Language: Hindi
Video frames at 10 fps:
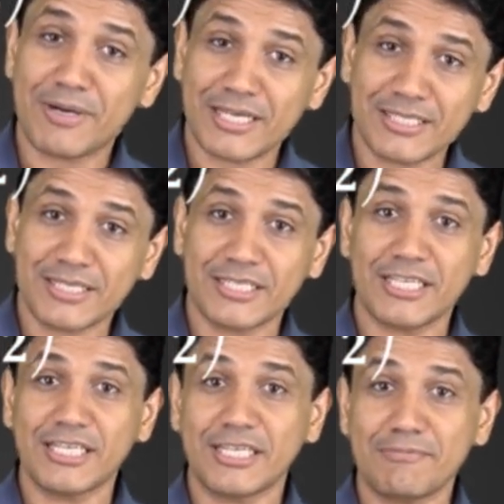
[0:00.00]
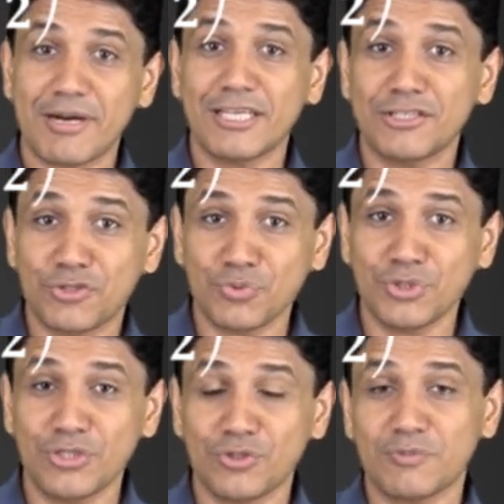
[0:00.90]
माइनस कर दिया यानी माइनस टू
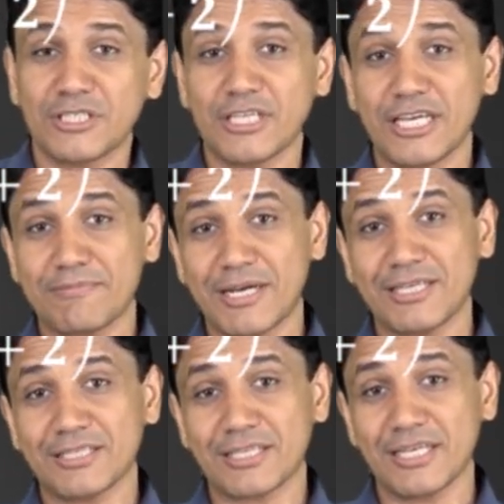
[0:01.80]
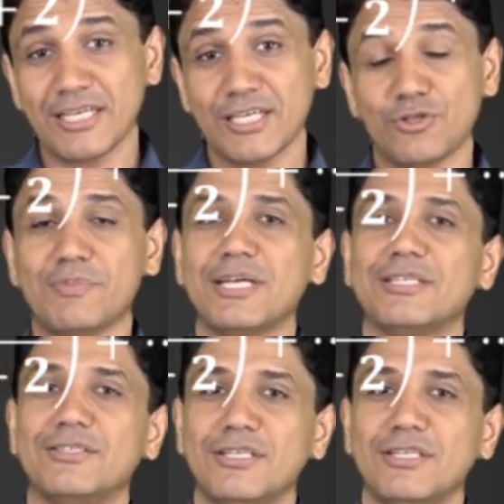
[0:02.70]
थी उसमें से एक माइनस करेंगे तो माइनस